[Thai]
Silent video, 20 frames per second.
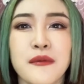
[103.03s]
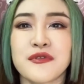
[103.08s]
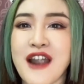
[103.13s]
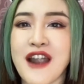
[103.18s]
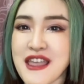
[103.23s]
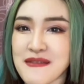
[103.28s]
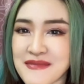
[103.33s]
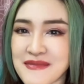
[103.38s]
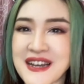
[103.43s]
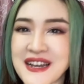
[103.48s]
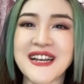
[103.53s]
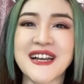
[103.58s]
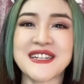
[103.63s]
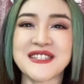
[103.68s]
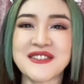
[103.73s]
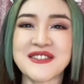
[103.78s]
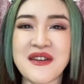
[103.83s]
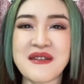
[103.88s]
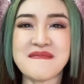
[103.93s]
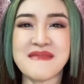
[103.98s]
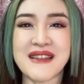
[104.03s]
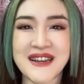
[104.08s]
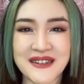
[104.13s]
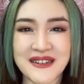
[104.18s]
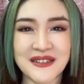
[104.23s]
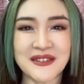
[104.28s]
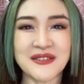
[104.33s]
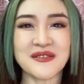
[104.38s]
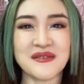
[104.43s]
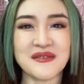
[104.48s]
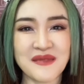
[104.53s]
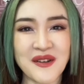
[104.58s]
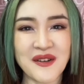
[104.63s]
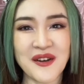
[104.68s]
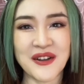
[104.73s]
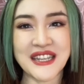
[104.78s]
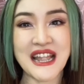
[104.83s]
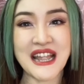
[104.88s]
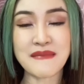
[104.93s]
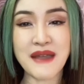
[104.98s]
ไพรเมอร์ก็ช่วยเบลอรูขุมข
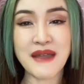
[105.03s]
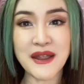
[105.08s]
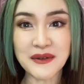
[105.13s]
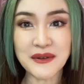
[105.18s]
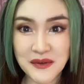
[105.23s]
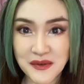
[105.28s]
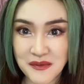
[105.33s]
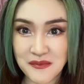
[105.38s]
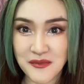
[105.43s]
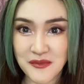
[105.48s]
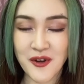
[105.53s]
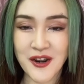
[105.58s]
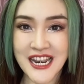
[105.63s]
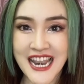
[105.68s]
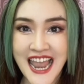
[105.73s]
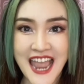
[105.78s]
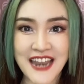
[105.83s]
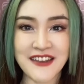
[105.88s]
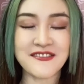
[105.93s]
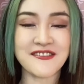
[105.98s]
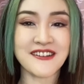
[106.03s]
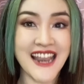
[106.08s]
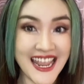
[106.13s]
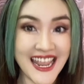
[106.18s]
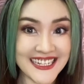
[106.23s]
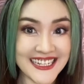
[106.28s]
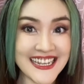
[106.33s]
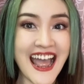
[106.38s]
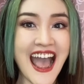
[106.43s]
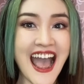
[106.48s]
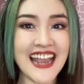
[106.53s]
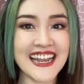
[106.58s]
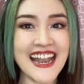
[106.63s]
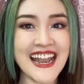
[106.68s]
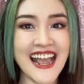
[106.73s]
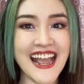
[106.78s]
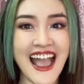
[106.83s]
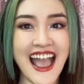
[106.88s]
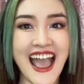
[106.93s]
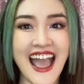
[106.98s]
นทำให้รูขุมขนแลดูเล็กได้
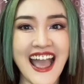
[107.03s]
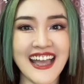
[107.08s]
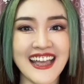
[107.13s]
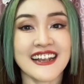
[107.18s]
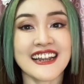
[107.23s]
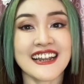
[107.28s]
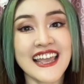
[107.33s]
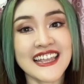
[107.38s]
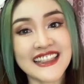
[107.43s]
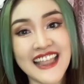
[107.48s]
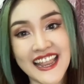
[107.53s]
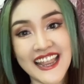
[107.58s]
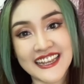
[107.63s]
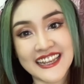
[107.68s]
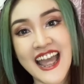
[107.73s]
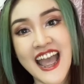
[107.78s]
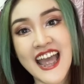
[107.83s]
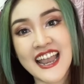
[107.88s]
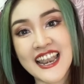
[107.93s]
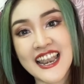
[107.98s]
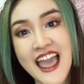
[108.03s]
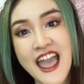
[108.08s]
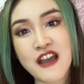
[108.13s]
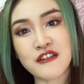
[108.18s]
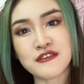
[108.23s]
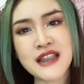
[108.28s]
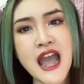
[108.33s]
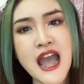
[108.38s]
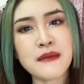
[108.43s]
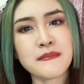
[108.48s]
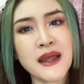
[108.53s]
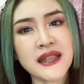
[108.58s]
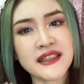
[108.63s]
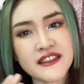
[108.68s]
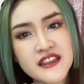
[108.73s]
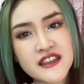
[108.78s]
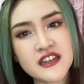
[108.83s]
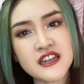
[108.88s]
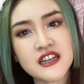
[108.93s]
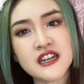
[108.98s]
นะคะใครแต่งหน้าแล้วหน้ามัน
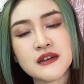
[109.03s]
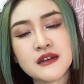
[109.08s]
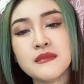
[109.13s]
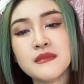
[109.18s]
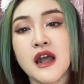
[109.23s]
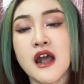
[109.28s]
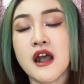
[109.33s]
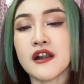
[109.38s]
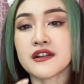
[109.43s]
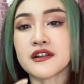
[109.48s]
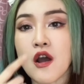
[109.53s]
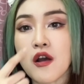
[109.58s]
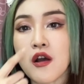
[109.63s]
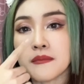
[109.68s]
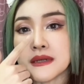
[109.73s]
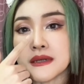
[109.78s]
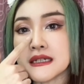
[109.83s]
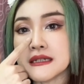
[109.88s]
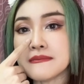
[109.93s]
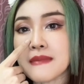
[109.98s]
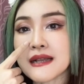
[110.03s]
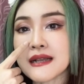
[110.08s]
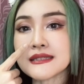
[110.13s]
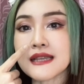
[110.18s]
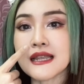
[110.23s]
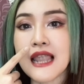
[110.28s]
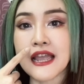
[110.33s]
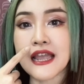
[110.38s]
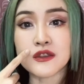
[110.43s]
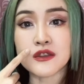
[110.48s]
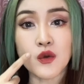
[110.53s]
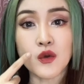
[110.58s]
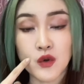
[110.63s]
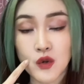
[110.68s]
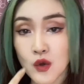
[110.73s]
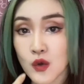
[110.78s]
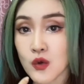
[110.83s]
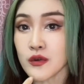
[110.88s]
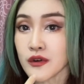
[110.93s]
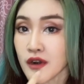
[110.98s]
เยิ้มรองพื้นมักจะไหลตกล
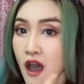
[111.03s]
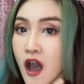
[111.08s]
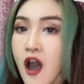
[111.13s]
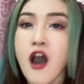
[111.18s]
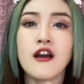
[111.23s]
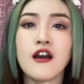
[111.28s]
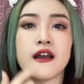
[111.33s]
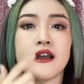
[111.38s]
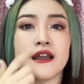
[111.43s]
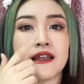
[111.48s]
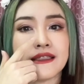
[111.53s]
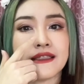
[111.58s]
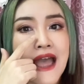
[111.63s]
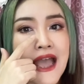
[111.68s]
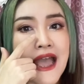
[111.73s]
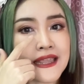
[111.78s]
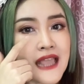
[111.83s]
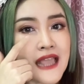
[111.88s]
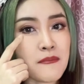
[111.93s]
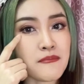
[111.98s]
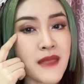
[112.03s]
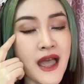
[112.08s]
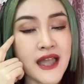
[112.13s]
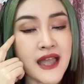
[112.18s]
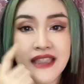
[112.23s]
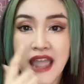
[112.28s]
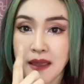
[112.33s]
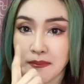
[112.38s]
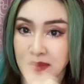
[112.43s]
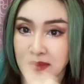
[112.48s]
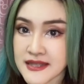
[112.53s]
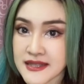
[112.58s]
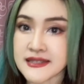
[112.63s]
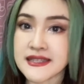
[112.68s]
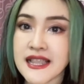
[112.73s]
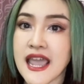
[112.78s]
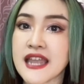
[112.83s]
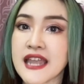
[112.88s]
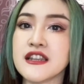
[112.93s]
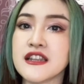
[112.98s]
งร่องหน้ายับหน้าแตกเป็น
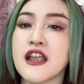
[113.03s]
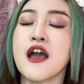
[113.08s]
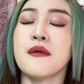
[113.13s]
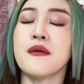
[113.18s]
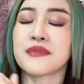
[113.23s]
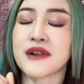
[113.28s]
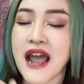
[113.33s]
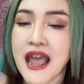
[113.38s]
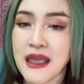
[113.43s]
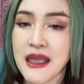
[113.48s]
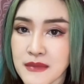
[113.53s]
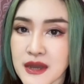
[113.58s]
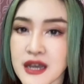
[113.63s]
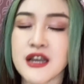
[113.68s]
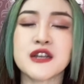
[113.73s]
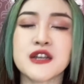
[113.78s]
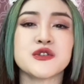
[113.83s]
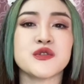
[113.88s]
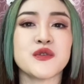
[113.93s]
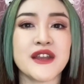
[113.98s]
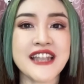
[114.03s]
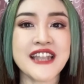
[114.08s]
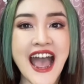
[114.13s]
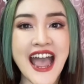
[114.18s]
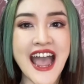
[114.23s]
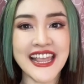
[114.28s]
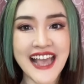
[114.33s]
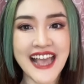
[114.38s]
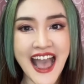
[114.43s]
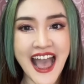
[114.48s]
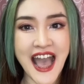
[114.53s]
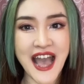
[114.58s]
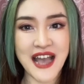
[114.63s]
เส้นไพรเมอร์ก็ช่วยได้ค่ะ